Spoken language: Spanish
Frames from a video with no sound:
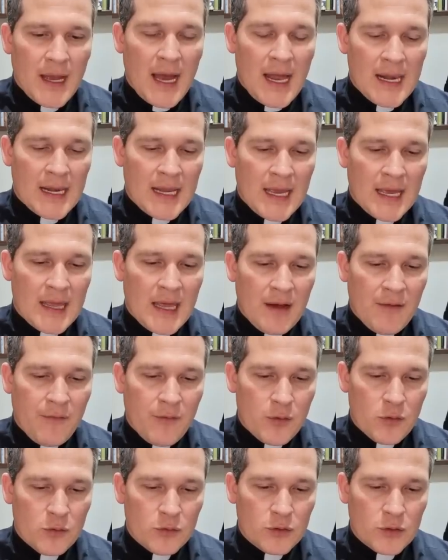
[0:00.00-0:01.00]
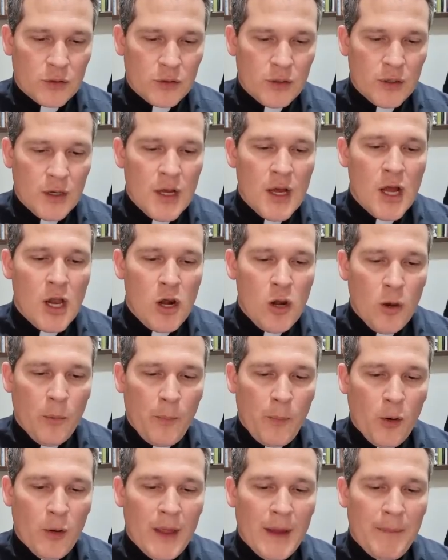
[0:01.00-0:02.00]
Al que da fruto,
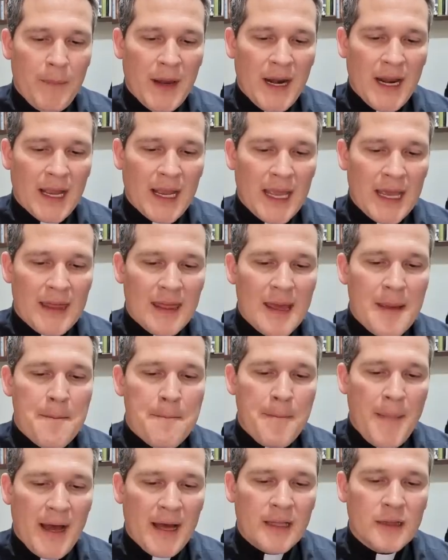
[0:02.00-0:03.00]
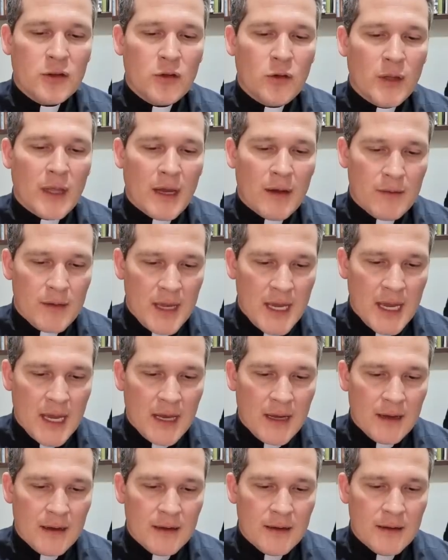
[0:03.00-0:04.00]
lo poda para que dé más
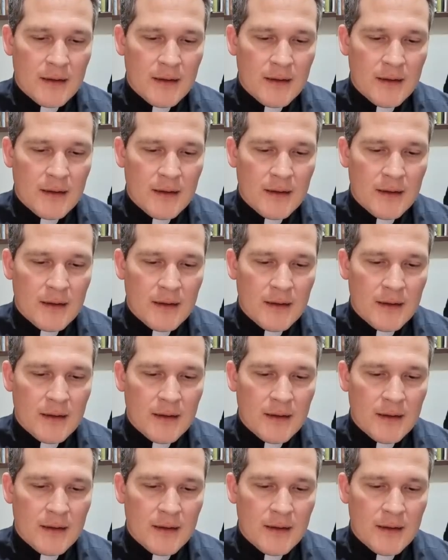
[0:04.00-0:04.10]
todavía.